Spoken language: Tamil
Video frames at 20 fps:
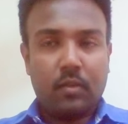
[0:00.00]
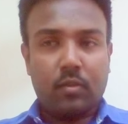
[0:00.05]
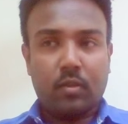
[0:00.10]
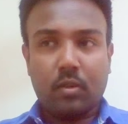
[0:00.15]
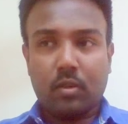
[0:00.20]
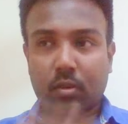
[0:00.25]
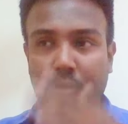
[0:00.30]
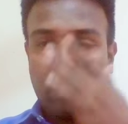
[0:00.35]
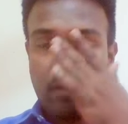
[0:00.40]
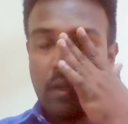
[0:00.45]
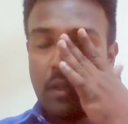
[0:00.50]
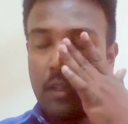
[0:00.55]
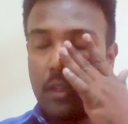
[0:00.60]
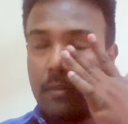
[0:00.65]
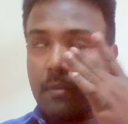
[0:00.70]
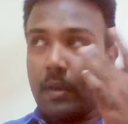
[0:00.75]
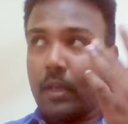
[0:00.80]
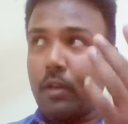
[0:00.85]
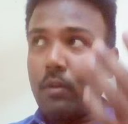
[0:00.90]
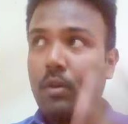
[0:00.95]
ஸோ
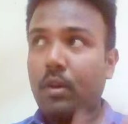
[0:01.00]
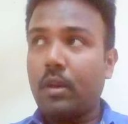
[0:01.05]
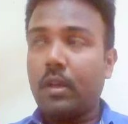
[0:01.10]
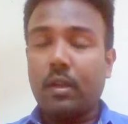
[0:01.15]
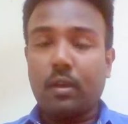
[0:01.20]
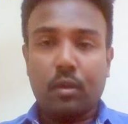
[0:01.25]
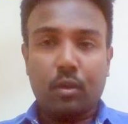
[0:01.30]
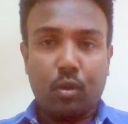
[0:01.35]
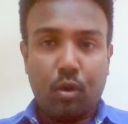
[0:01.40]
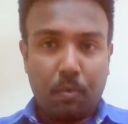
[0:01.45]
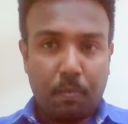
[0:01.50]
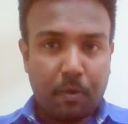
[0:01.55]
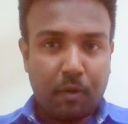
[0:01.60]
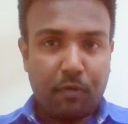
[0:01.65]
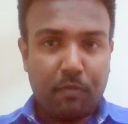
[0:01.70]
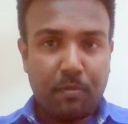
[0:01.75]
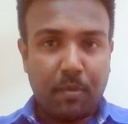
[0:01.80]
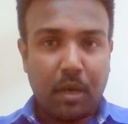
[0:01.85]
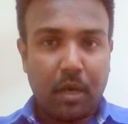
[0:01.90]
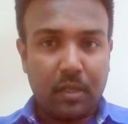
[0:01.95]
இந்த மாதிரி ஒரு குரூப்
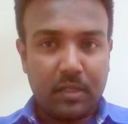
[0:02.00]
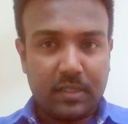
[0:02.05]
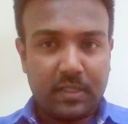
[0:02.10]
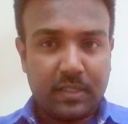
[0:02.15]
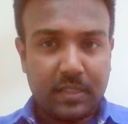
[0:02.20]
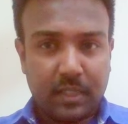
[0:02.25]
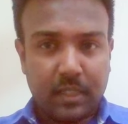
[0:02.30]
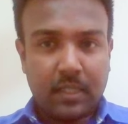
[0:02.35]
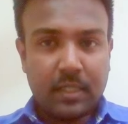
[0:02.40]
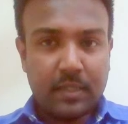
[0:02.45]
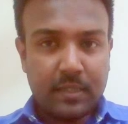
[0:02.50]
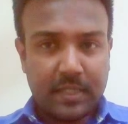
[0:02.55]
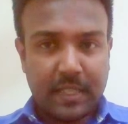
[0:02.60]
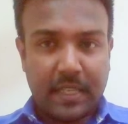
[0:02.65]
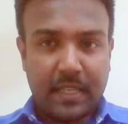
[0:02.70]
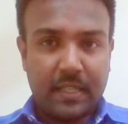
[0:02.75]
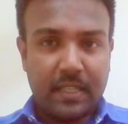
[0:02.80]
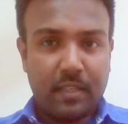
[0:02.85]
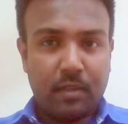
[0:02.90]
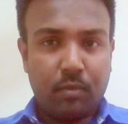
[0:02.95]
ஆஃப் மாங்க்ஸ்
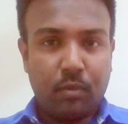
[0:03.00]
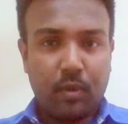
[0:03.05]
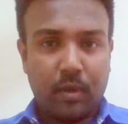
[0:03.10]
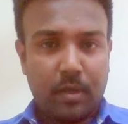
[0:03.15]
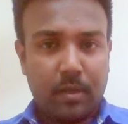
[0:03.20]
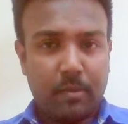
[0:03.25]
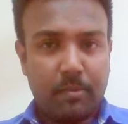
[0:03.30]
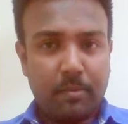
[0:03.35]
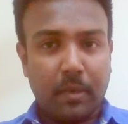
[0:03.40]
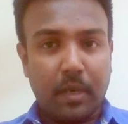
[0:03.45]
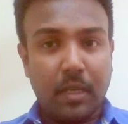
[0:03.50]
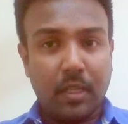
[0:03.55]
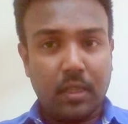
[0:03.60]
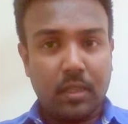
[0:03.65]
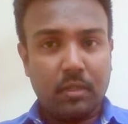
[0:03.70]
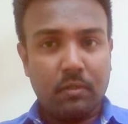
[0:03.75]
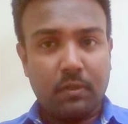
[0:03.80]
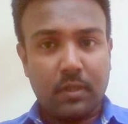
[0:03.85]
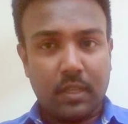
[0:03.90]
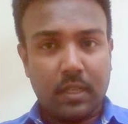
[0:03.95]
சேர்ந்து ஒரு
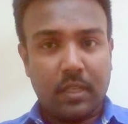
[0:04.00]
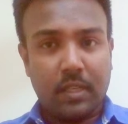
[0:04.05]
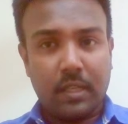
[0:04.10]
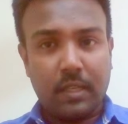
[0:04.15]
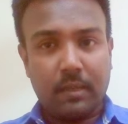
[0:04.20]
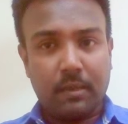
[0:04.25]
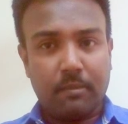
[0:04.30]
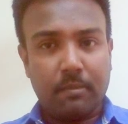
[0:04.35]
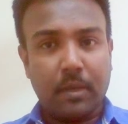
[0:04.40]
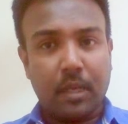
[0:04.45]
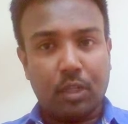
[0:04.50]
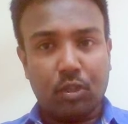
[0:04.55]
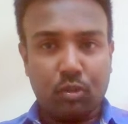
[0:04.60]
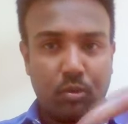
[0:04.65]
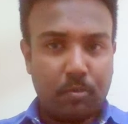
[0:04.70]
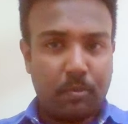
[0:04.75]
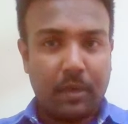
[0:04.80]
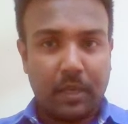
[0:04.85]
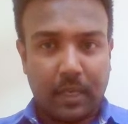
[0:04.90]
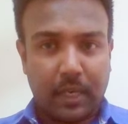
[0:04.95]
மருத்துவருக்கு
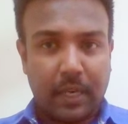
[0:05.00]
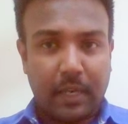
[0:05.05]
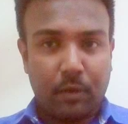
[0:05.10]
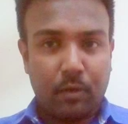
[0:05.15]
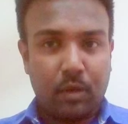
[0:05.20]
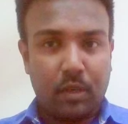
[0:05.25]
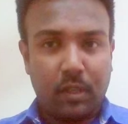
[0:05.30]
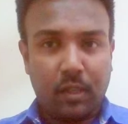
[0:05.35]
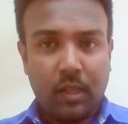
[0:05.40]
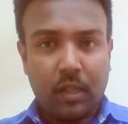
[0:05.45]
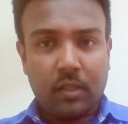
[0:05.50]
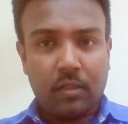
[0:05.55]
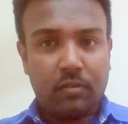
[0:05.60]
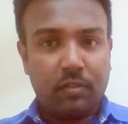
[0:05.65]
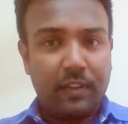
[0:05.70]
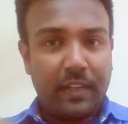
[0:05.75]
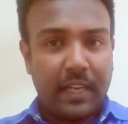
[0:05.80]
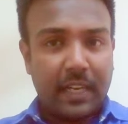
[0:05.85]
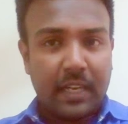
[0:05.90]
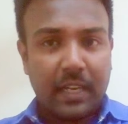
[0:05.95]
மருத்துவம் பார்க்குறாங்க ஒரு
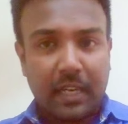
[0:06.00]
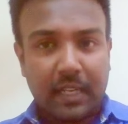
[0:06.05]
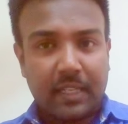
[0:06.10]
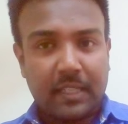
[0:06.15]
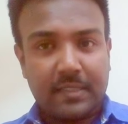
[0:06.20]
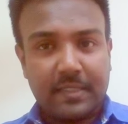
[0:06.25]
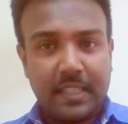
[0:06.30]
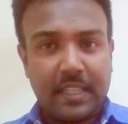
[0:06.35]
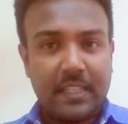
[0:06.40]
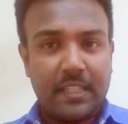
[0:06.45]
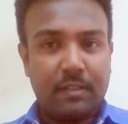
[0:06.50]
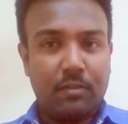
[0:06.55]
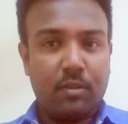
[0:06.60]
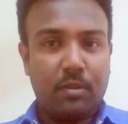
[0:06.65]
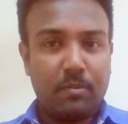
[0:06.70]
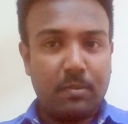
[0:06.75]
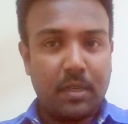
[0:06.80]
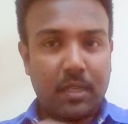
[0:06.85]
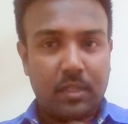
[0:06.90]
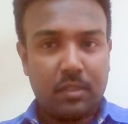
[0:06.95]
ஸ்வீடன் நாட்டை சேர்ந்த
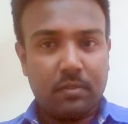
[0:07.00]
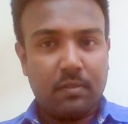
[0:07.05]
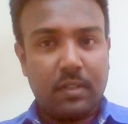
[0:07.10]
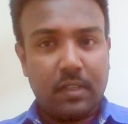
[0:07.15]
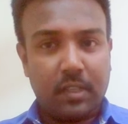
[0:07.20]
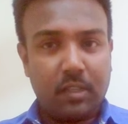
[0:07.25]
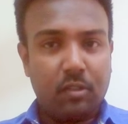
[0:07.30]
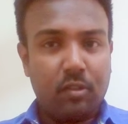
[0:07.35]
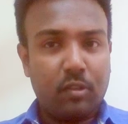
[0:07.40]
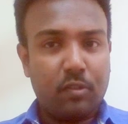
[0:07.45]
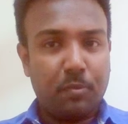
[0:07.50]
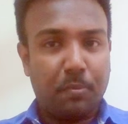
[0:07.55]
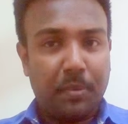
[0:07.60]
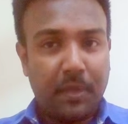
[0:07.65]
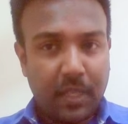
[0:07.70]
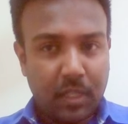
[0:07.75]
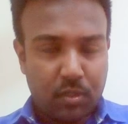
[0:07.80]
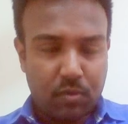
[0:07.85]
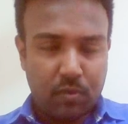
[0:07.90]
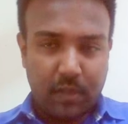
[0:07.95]
ஒரு மருத்துவருக்கு ஒரு
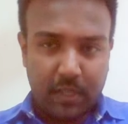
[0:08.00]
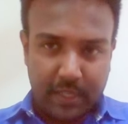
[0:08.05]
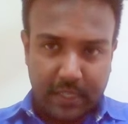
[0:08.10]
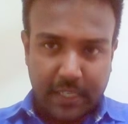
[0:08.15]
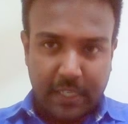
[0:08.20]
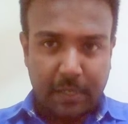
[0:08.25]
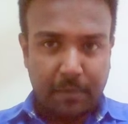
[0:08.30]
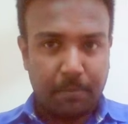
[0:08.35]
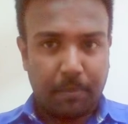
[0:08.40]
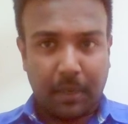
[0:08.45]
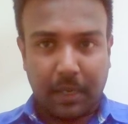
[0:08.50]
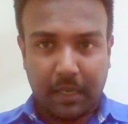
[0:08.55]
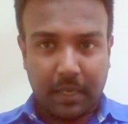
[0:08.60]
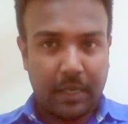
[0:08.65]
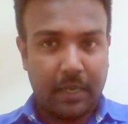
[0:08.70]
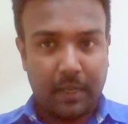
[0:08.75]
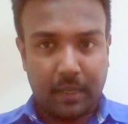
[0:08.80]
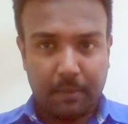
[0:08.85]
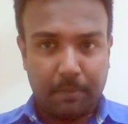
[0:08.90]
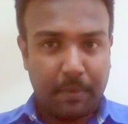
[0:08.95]
ஸ்பிரிச்சுவல் ஹீலிங்
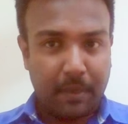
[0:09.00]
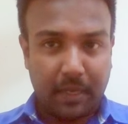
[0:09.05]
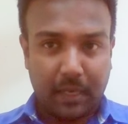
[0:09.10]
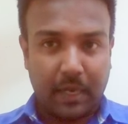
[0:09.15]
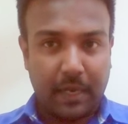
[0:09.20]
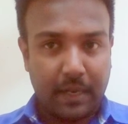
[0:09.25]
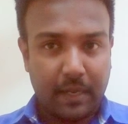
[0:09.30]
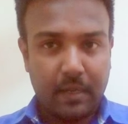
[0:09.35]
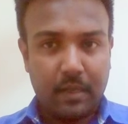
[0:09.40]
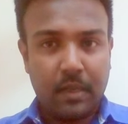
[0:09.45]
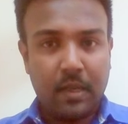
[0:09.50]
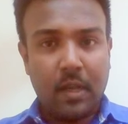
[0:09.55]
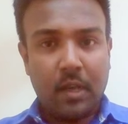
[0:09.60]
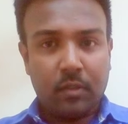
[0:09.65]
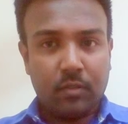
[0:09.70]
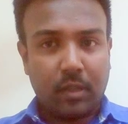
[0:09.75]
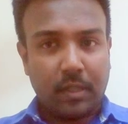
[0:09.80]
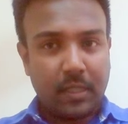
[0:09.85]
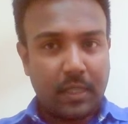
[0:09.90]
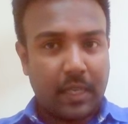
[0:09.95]
பார்க்குறாங்க பண்ணுறாங்க
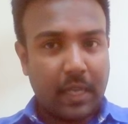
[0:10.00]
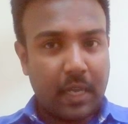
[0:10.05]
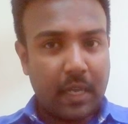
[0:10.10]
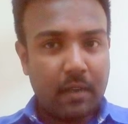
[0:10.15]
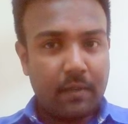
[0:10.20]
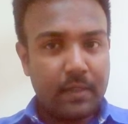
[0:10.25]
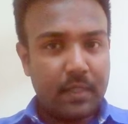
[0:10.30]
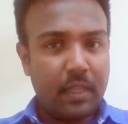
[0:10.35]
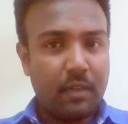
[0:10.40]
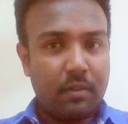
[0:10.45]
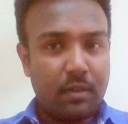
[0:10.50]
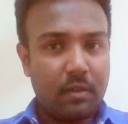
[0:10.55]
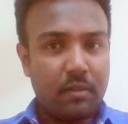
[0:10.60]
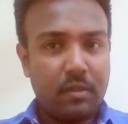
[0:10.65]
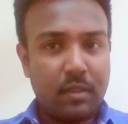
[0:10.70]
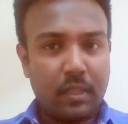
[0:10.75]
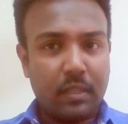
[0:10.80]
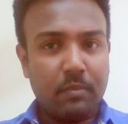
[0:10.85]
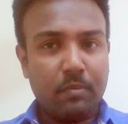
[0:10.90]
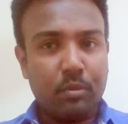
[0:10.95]
ஸோ அதுக்காக வந்து அவர்
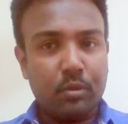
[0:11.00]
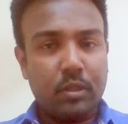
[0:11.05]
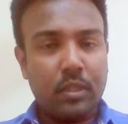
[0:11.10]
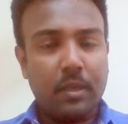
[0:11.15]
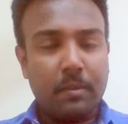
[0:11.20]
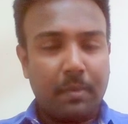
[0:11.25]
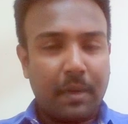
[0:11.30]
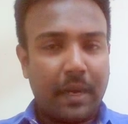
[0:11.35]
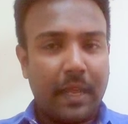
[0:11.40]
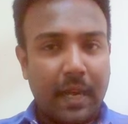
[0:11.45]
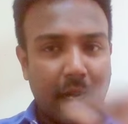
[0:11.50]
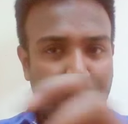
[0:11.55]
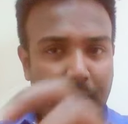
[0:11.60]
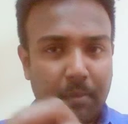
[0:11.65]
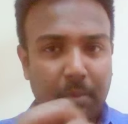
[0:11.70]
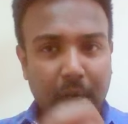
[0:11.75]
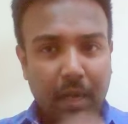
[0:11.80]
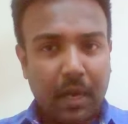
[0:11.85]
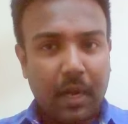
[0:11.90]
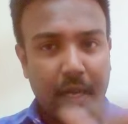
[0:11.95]
வந்து அந்த புத்த மடால
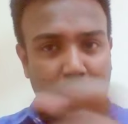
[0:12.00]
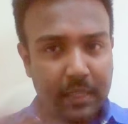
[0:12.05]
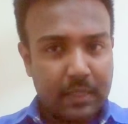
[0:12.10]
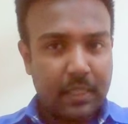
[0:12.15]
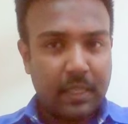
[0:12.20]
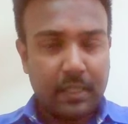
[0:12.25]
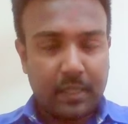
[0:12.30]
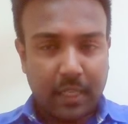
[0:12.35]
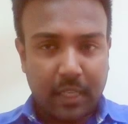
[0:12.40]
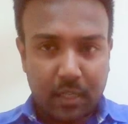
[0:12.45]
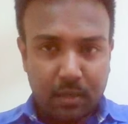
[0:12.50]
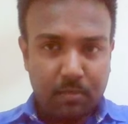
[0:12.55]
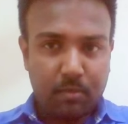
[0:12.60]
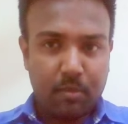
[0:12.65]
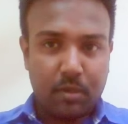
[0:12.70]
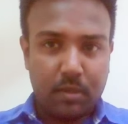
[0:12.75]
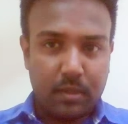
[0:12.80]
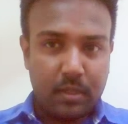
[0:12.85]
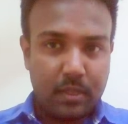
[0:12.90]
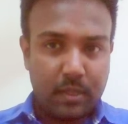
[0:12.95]
மடாலயத்தில்
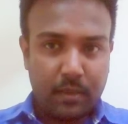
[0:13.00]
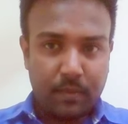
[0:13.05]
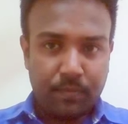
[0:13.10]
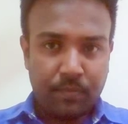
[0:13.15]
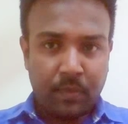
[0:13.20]
தங்கும்போது